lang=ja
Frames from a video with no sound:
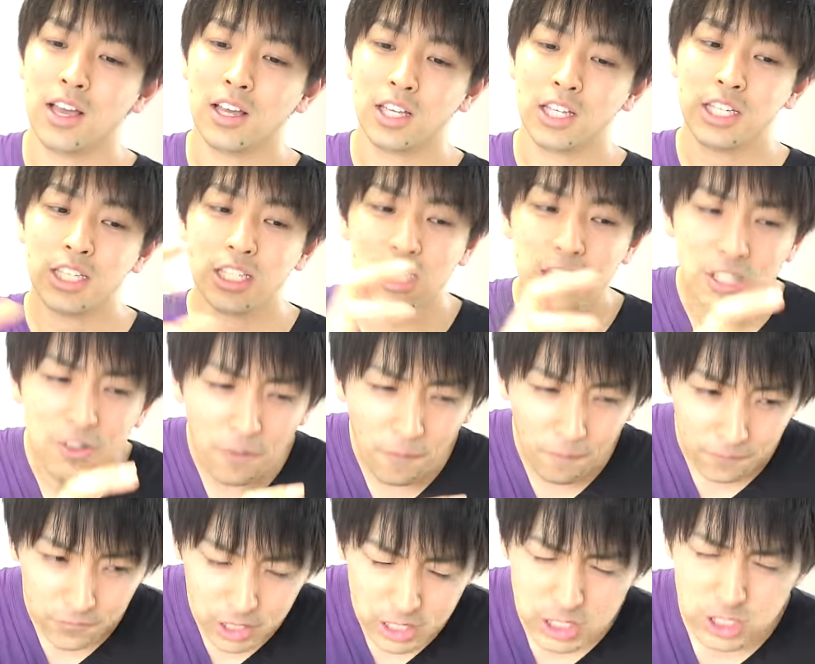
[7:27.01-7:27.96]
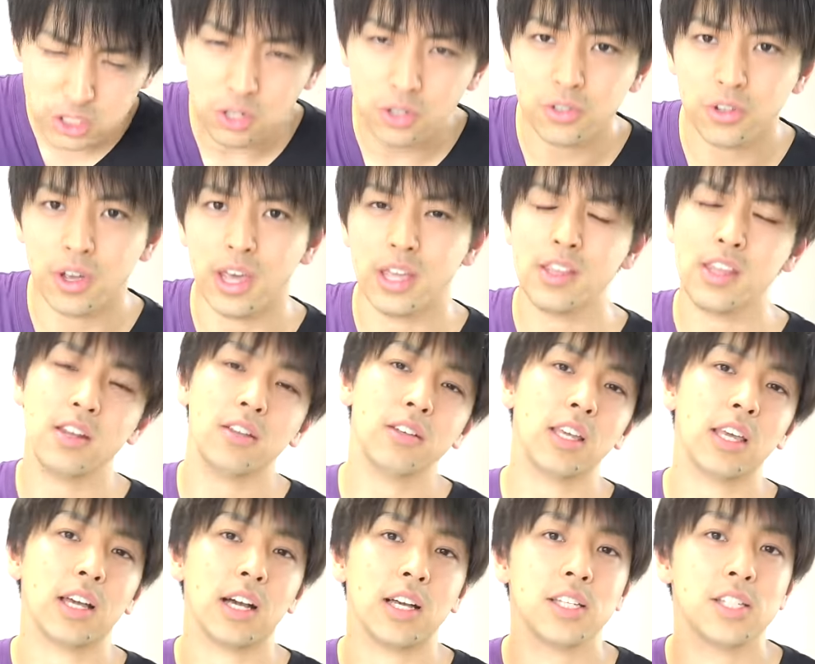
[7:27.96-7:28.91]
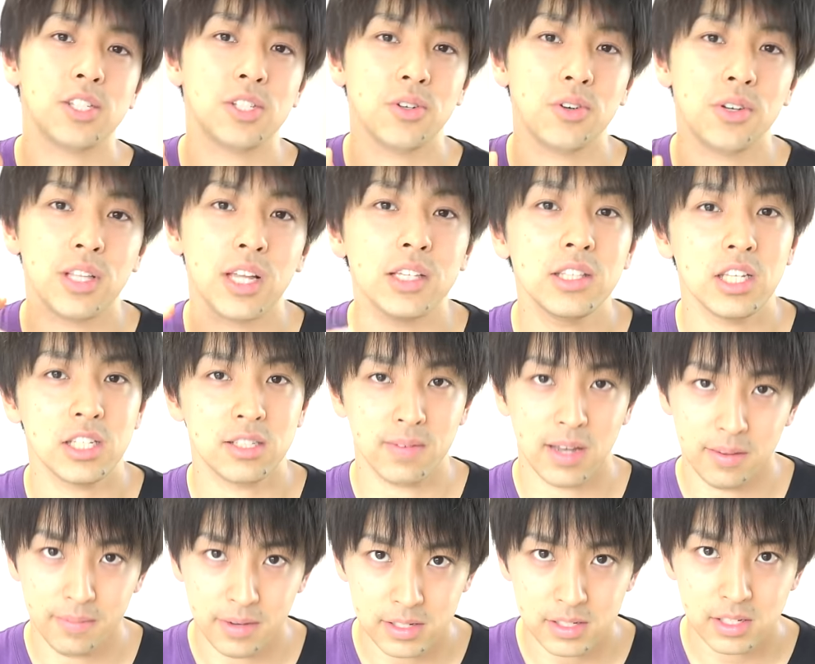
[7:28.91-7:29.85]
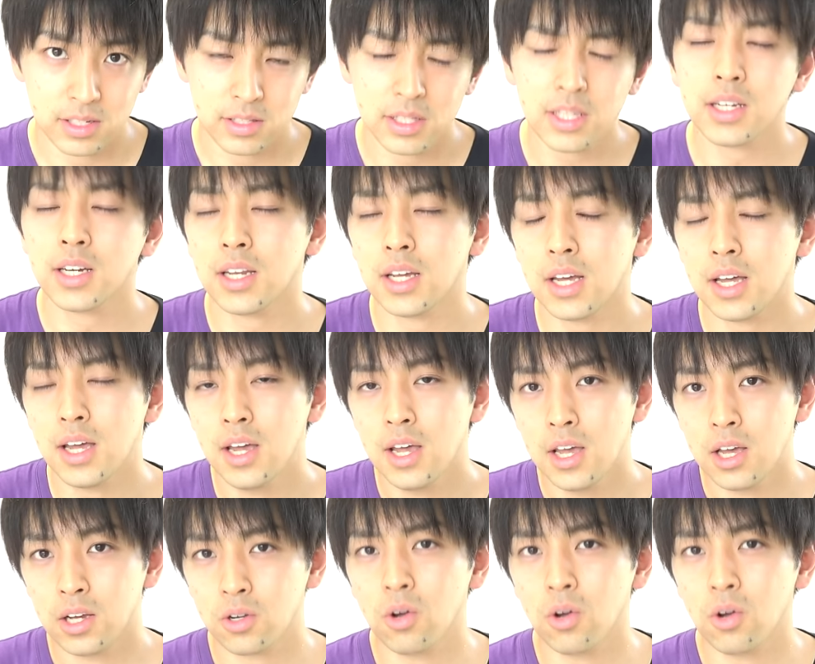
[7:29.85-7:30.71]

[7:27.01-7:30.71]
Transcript: 必要以上のエネルギーが必要になってしまいますだから